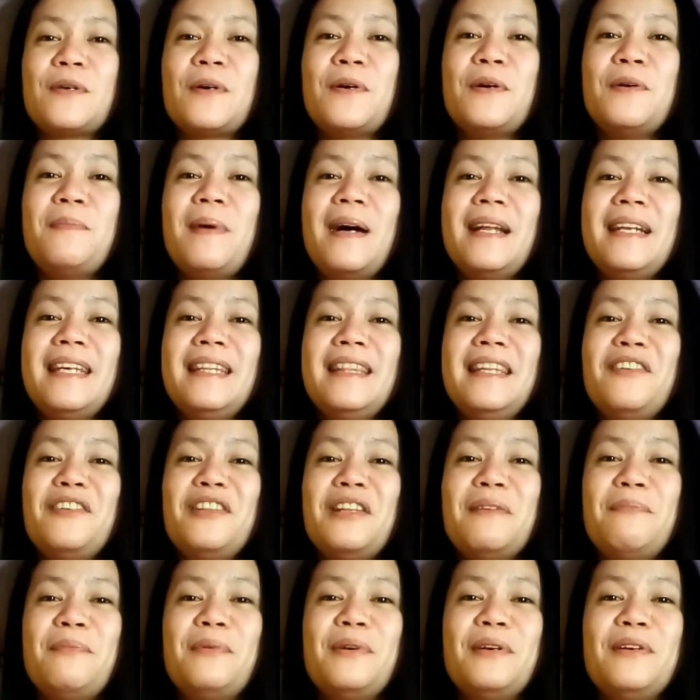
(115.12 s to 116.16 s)
So, bali hindi
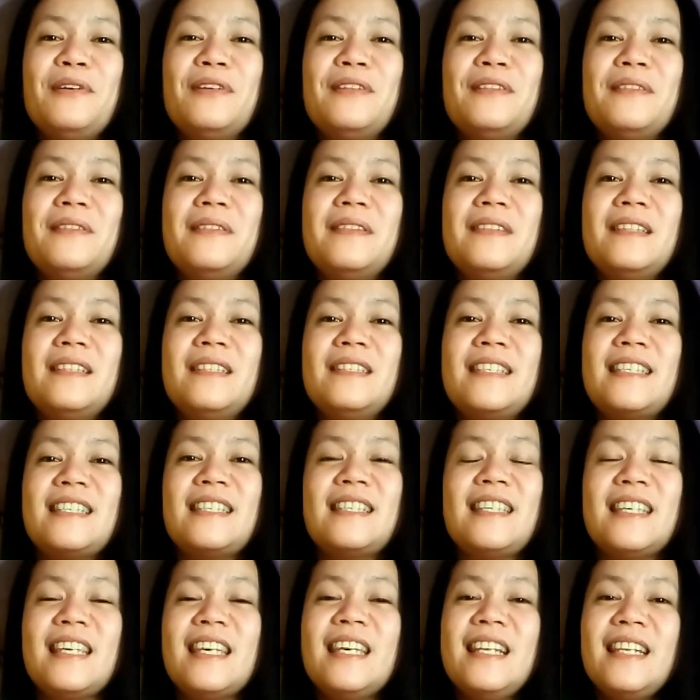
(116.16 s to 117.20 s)
ko na po yun
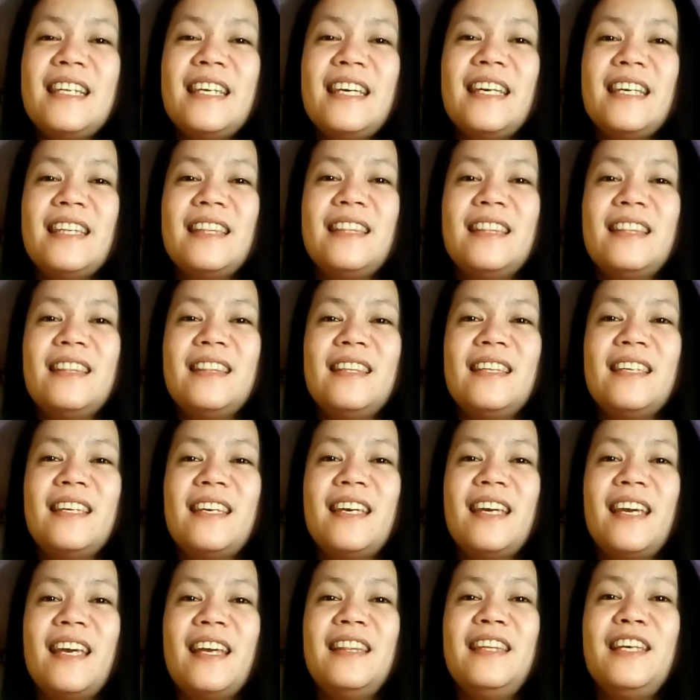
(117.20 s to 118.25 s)
sisingilin.
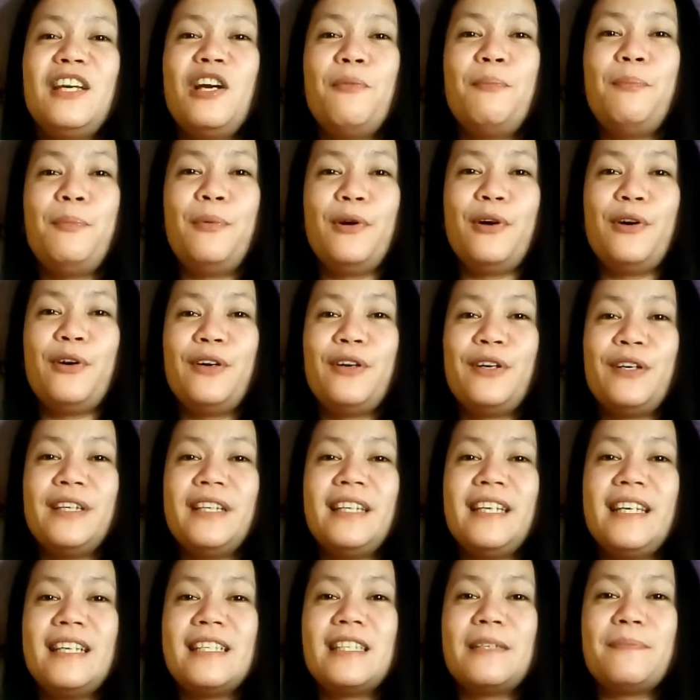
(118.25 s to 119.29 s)
Hindi ko po
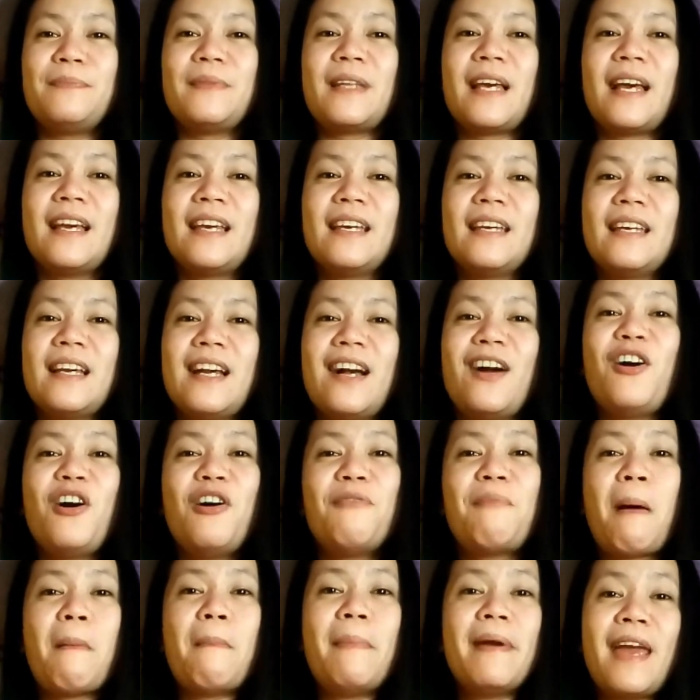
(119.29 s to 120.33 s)
iniisip na,
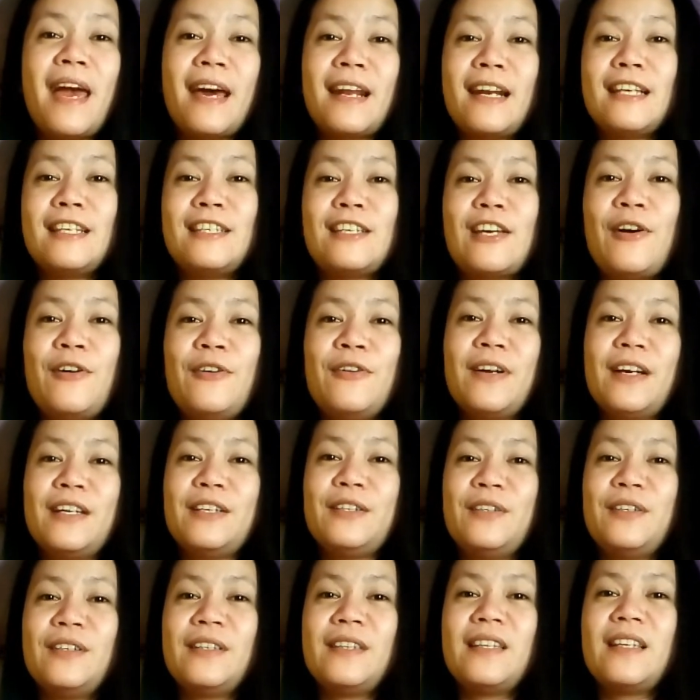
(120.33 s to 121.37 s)
oh, babayaran niya ako,
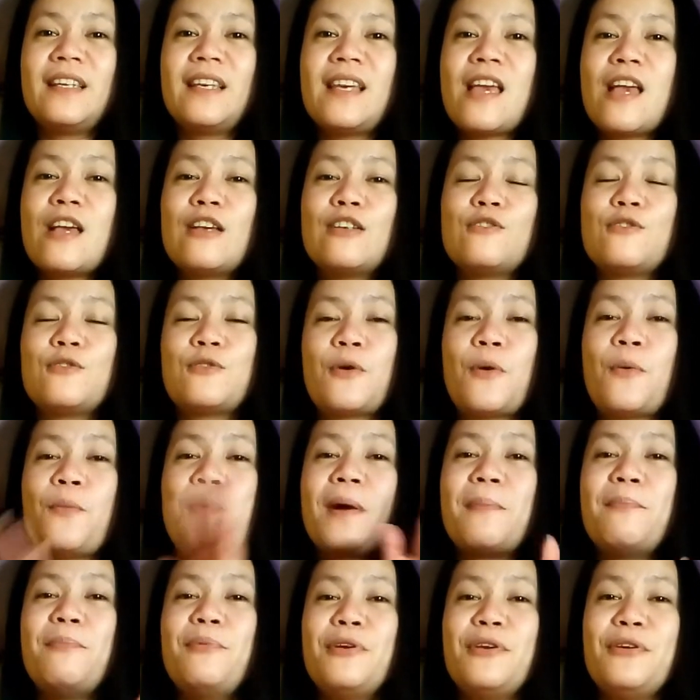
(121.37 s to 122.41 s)
ganun So,
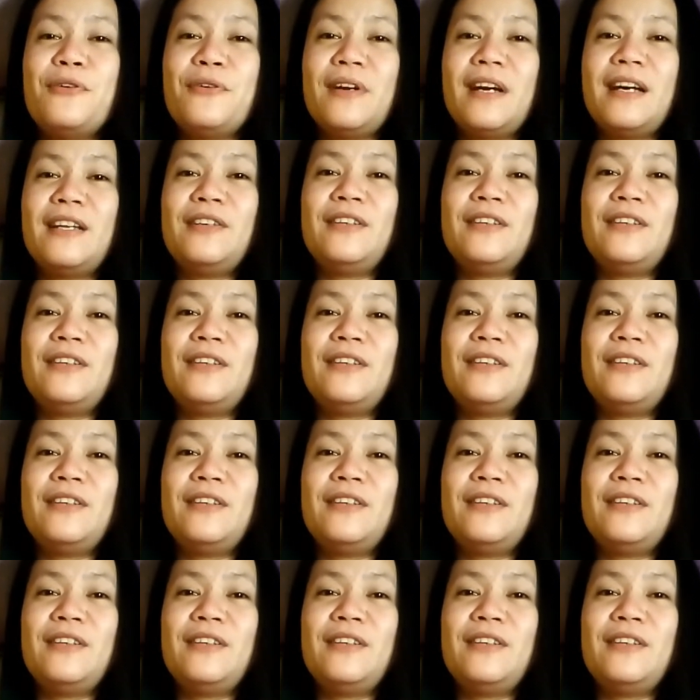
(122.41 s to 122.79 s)
wag po yung